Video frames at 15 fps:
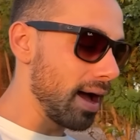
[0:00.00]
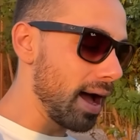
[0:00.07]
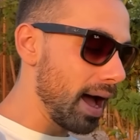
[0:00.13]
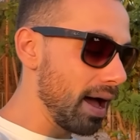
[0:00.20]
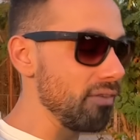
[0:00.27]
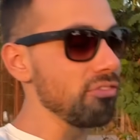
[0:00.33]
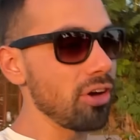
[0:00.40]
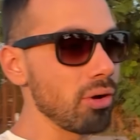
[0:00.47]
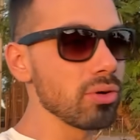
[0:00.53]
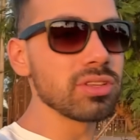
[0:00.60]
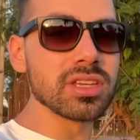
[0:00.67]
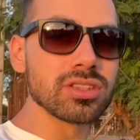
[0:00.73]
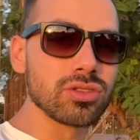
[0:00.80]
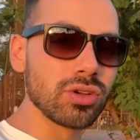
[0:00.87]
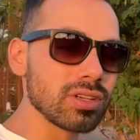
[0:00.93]
a
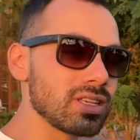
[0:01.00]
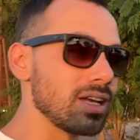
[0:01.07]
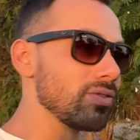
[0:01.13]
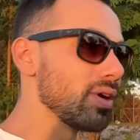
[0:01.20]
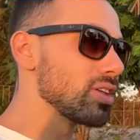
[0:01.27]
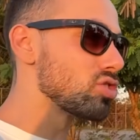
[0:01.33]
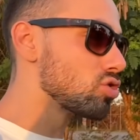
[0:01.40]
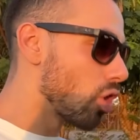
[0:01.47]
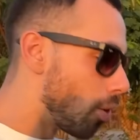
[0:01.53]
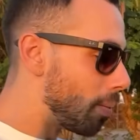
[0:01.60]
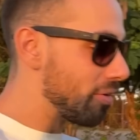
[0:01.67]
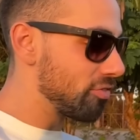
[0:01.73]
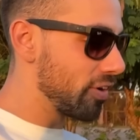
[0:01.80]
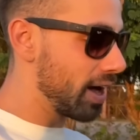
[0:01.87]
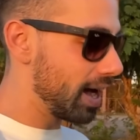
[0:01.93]
812 ela não é só
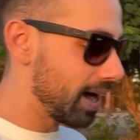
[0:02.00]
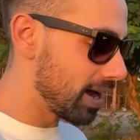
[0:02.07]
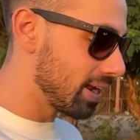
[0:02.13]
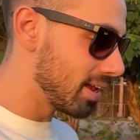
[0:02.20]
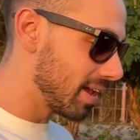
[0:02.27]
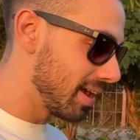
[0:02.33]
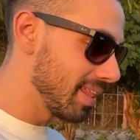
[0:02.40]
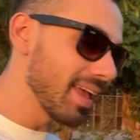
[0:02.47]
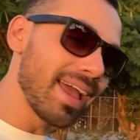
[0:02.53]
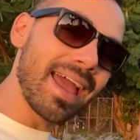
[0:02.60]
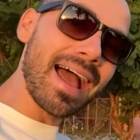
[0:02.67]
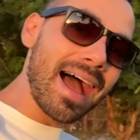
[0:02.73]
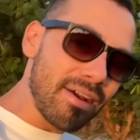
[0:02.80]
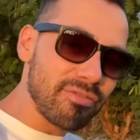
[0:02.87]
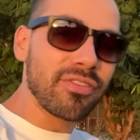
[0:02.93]
uma Ferrari, ela é
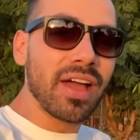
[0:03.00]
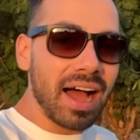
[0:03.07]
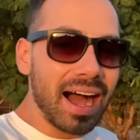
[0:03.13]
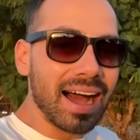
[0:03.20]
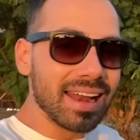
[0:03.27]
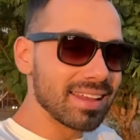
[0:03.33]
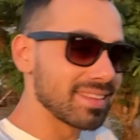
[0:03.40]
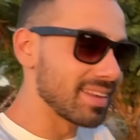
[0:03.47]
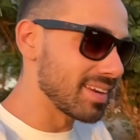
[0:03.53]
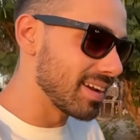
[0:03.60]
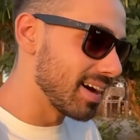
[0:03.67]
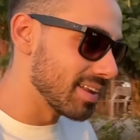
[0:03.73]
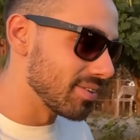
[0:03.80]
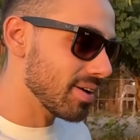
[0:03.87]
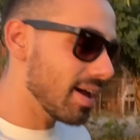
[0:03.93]
a Ferrari, tá
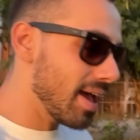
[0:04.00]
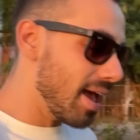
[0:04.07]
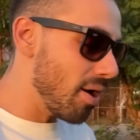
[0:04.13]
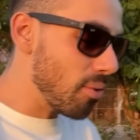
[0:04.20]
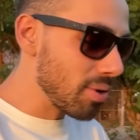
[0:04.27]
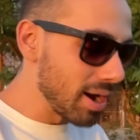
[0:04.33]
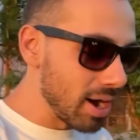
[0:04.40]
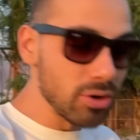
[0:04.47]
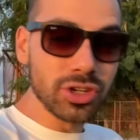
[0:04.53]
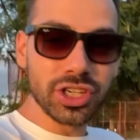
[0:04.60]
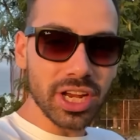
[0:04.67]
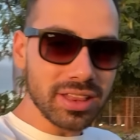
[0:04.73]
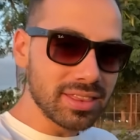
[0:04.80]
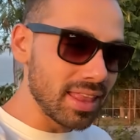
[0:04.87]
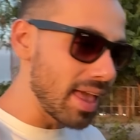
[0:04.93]
ligado? É um carro
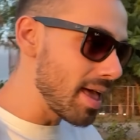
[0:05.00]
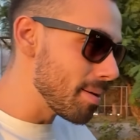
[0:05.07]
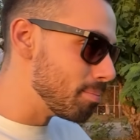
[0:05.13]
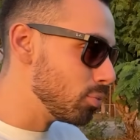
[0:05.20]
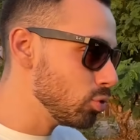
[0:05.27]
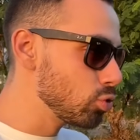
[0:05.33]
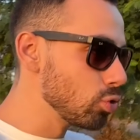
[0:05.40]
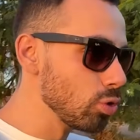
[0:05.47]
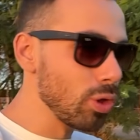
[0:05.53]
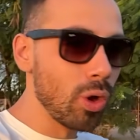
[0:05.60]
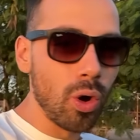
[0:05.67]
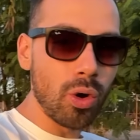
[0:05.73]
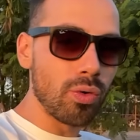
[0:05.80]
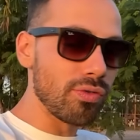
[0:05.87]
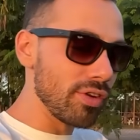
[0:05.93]
GT muito
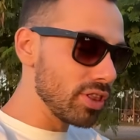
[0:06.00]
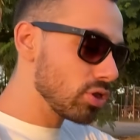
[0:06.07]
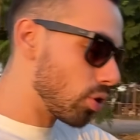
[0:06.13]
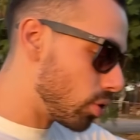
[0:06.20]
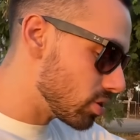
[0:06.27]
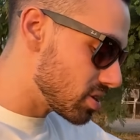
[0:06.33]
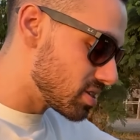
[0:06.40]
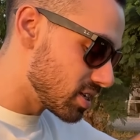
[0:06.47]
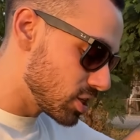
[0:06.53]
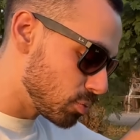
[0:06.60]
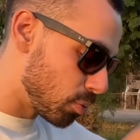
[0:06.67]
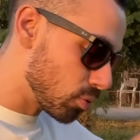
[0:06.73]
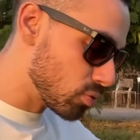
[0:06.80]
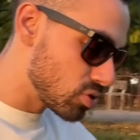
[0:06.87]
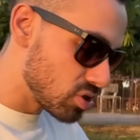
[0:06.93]
louco, V12
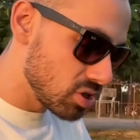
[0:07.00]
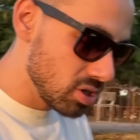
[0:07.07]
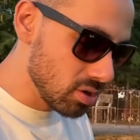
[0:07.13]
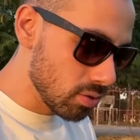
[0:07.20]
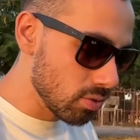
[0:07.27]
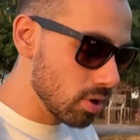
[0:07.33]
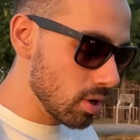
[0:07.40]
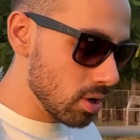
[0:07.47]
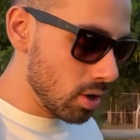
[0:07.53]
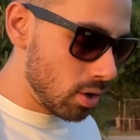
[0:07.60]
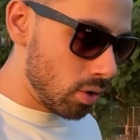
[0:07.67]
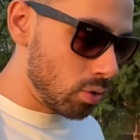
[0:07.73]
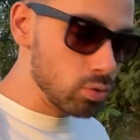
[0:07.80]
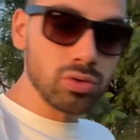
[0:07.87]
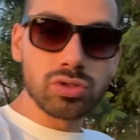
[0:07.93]
6.5,
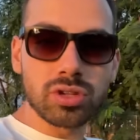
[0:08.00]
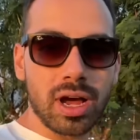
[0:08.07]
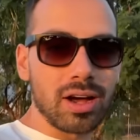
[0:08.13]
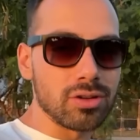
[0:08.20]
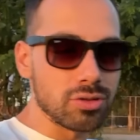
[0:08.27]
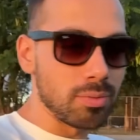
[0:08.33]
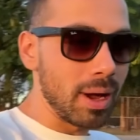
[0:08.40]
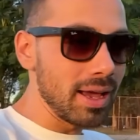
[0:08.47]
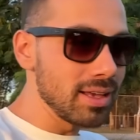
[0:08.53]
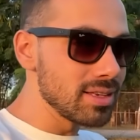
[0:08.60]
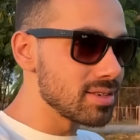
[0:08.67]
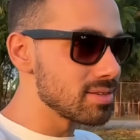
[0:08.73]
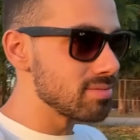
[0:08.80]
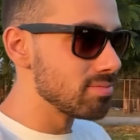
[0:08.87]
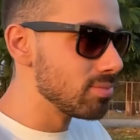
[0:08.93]
um dos carros
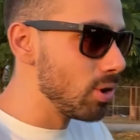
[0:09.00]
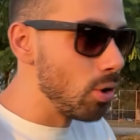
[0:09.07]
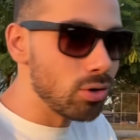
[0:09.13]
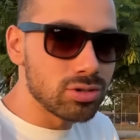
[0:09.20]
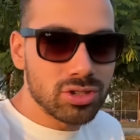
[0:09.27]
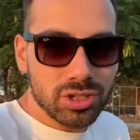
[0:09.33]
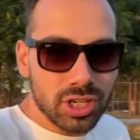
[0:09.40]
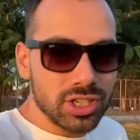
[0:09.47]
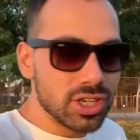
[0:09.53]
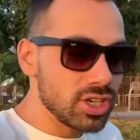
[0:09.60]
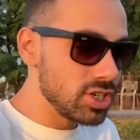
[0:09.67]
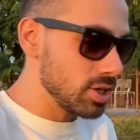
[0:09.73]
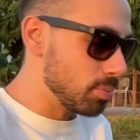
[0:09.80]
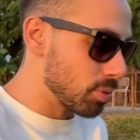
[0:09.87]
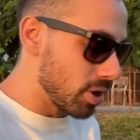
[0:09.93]
mais loucos que eu já
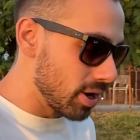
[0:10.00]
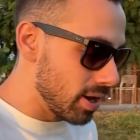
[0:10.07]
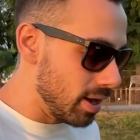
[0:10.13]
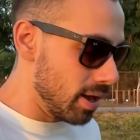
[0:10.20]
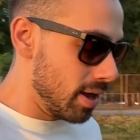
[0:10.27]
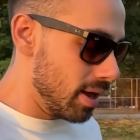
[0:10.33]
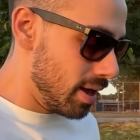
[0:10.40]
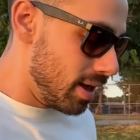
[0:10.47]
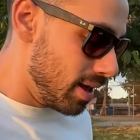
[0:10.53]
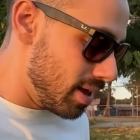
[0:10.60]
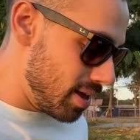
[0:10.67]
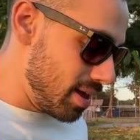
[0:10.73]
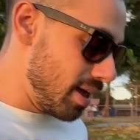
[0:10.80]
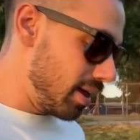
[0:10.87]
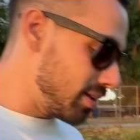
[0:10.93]
dirigi por aí.
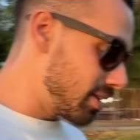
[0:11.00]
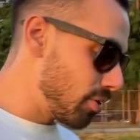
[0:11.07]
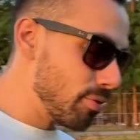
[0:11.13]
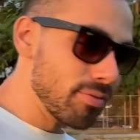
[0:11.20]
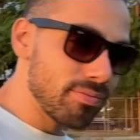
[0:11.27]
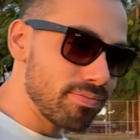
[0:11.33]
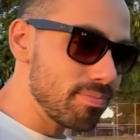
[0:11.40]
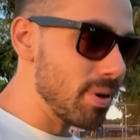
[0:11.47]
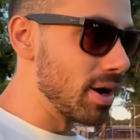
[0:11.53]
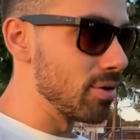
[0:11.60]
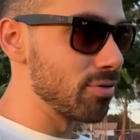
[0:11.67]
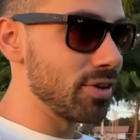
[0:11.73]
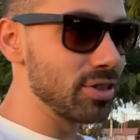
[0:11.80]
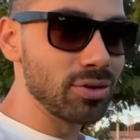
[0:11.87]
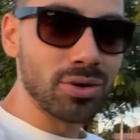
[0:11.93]
E ela tem um, mano,
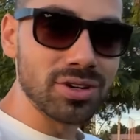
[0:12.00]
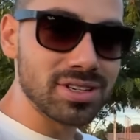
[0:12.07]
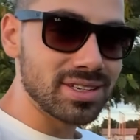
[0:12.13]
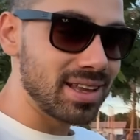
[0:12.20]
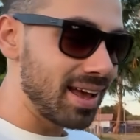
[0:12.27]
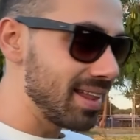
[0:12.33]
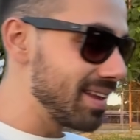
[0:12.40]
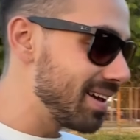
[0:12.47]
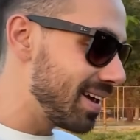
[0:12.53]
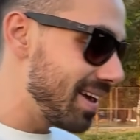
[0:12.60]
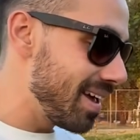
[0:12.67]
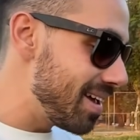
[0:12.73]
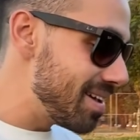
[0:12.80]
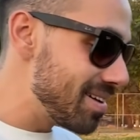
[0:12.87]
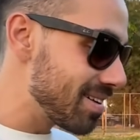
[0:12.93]
o V12 dela
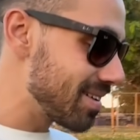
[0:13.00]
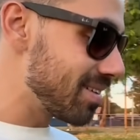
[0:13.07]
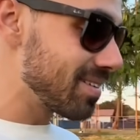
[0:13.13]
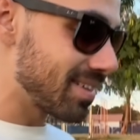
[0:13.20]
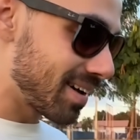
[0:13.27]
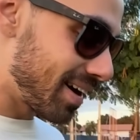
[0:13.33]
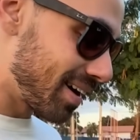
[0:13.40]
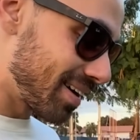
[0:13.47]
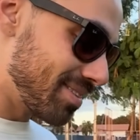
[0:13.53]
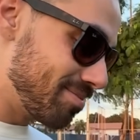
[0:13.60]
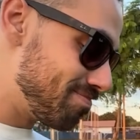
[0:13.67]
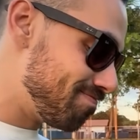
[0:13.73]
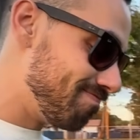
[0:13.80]
é, cara,